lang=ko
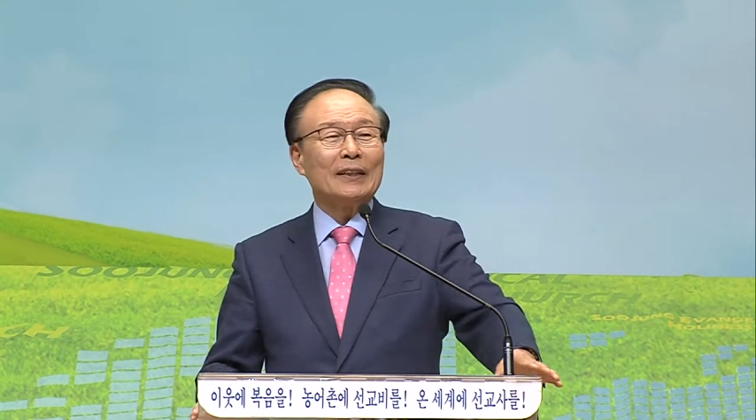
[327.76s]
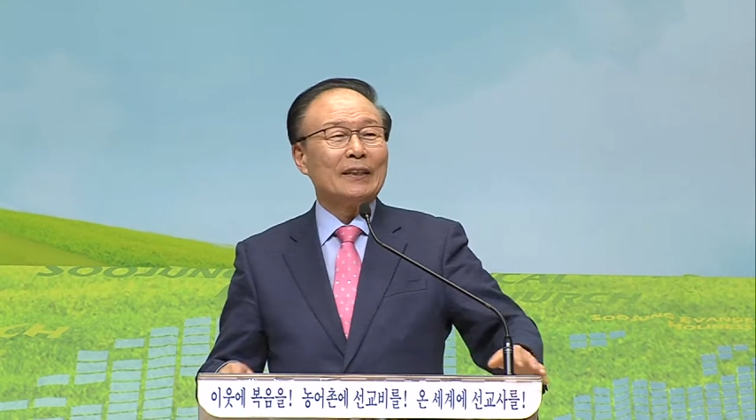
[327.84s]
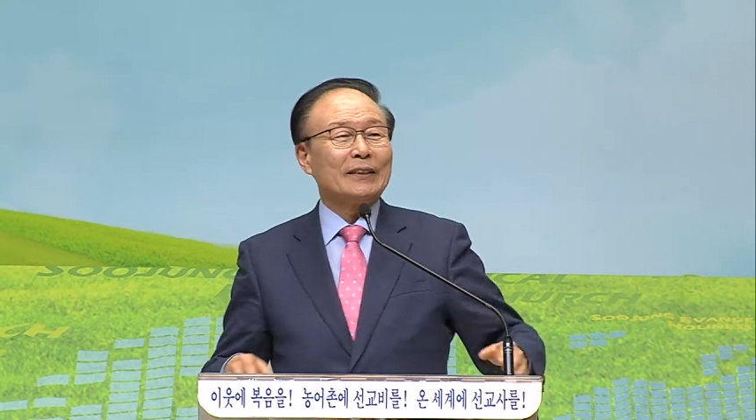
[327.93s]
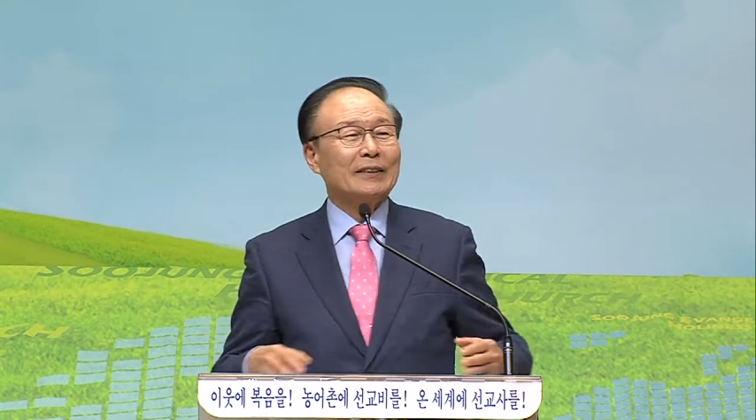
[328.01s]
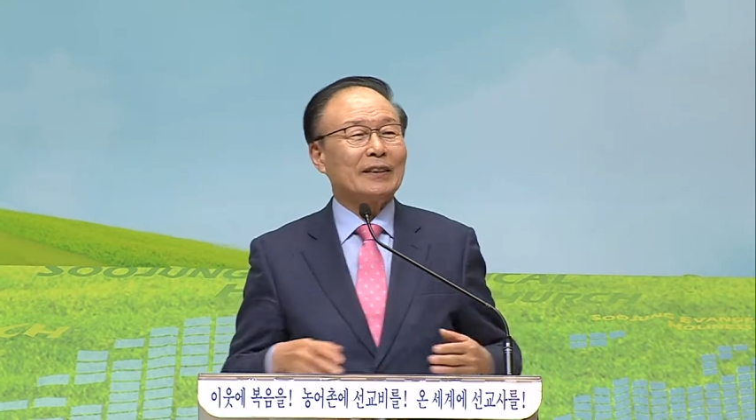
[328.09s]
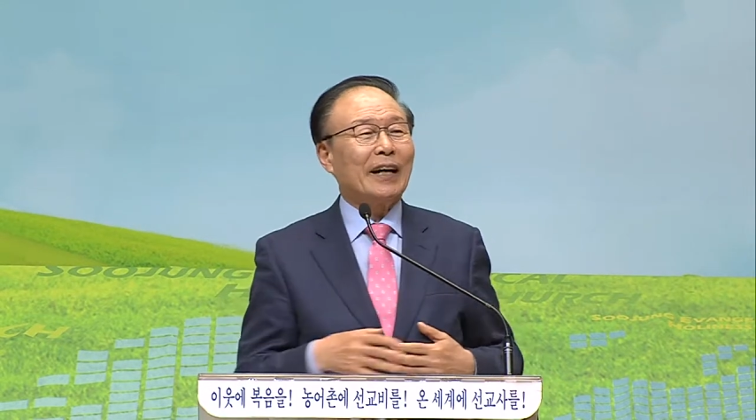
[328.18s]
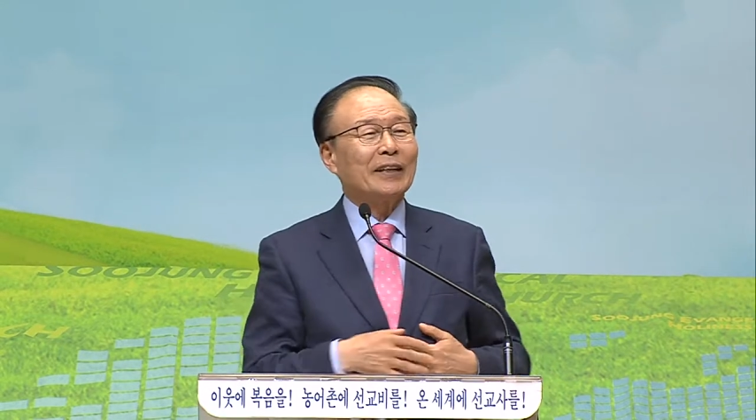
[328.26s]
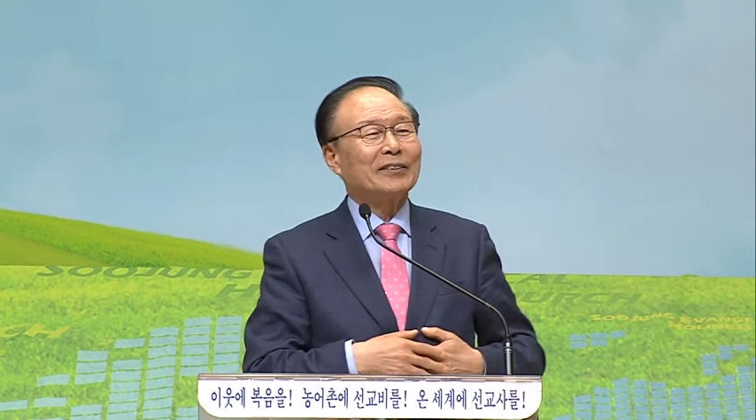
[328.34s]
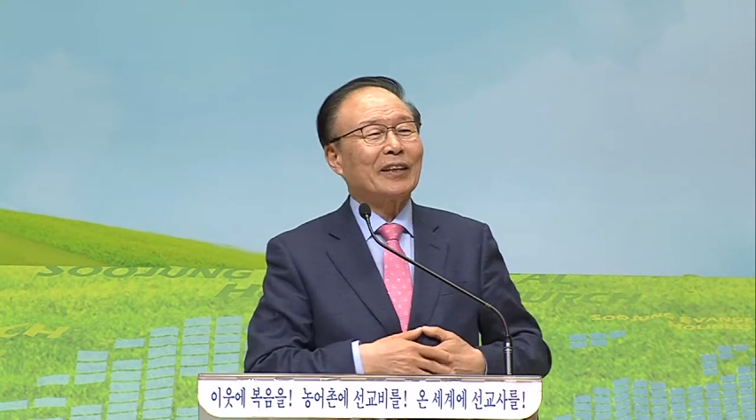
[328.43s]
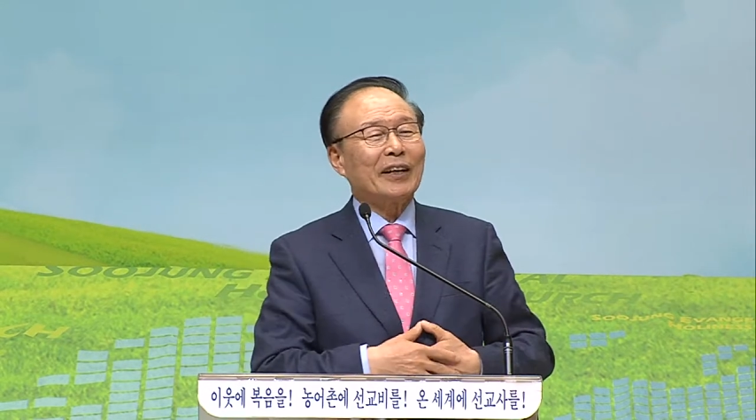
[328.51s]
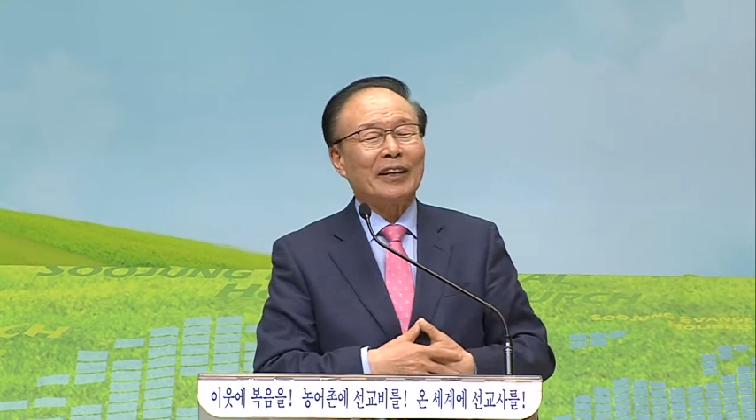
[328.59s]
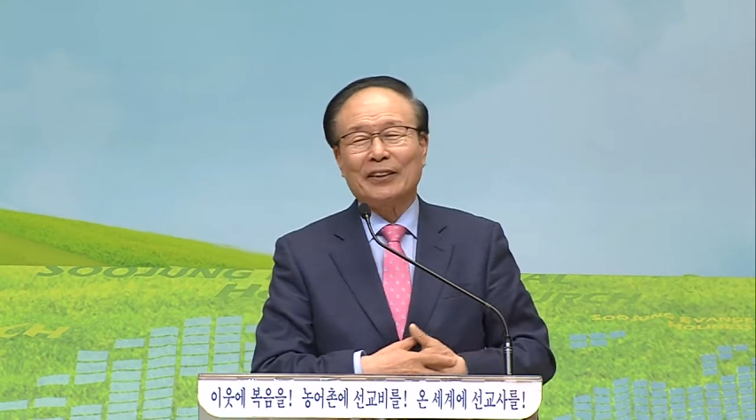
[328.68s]
제가 이
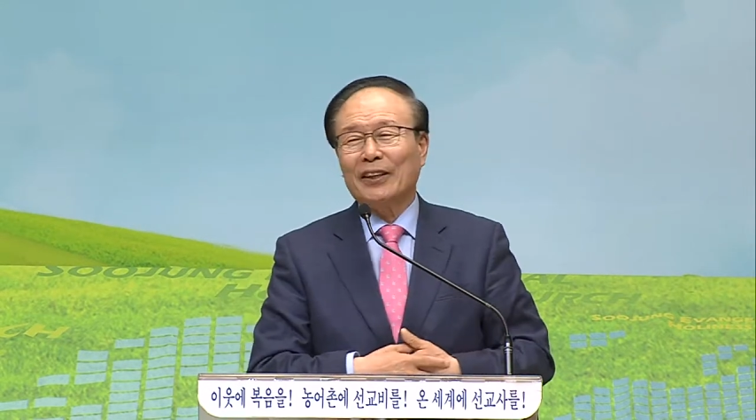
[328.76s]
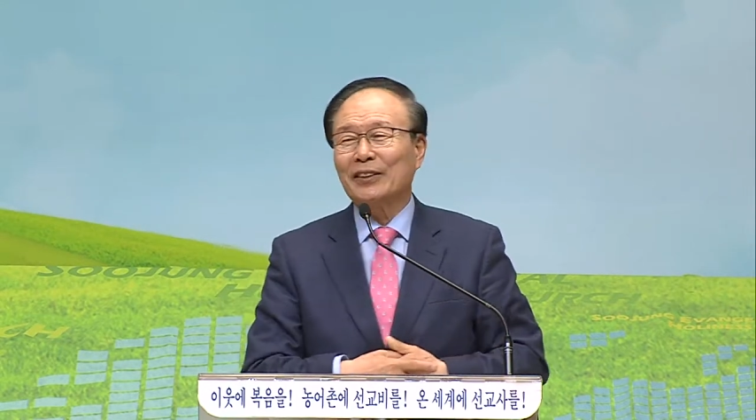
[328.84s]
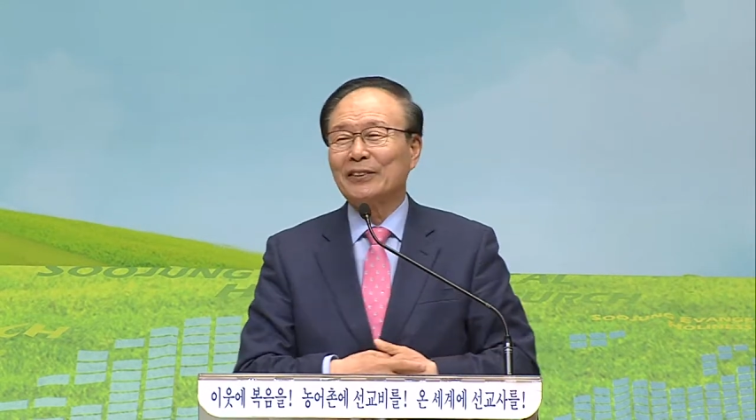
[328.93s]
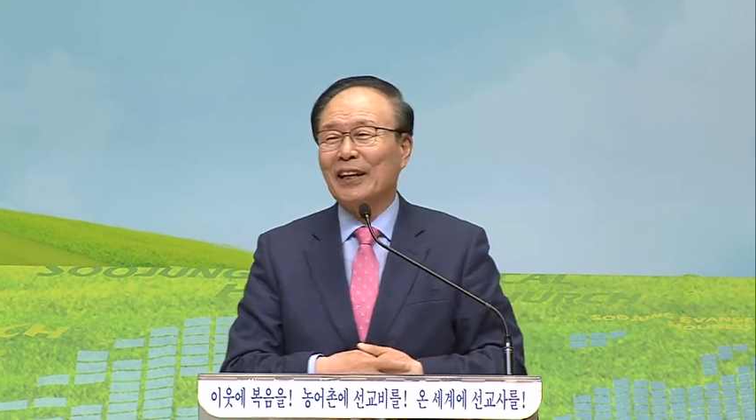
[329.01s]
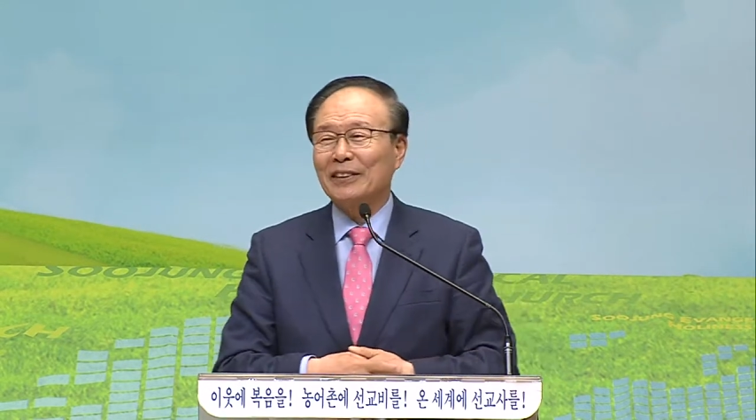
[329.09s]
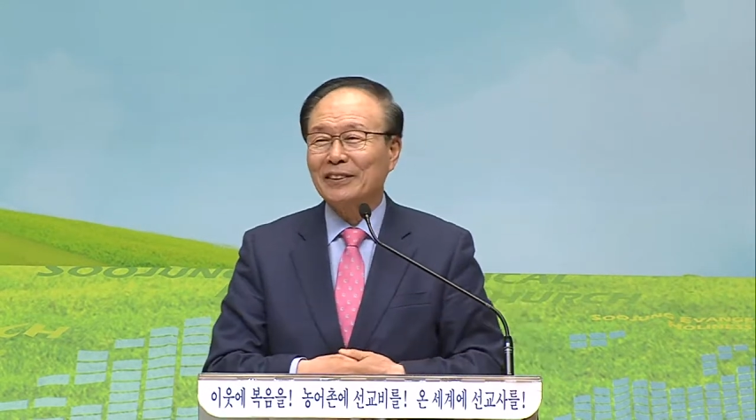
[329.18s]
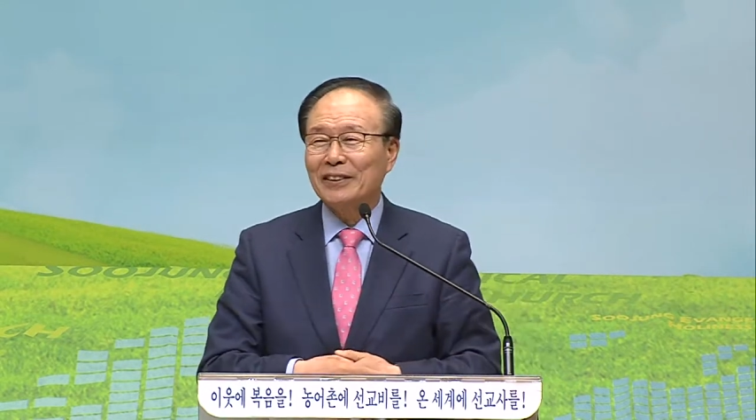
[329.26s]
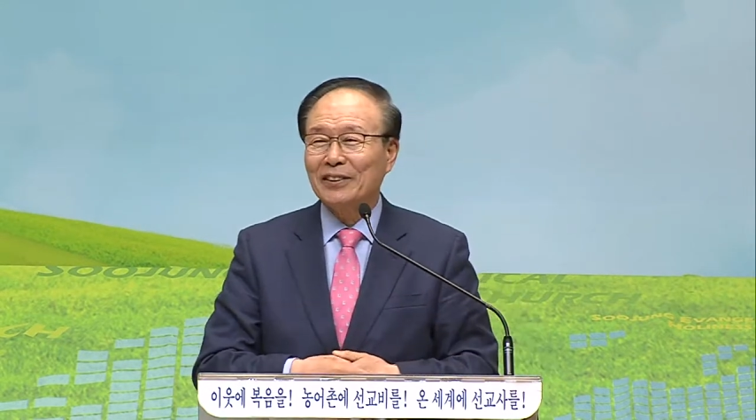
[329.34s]
땅에 태어났을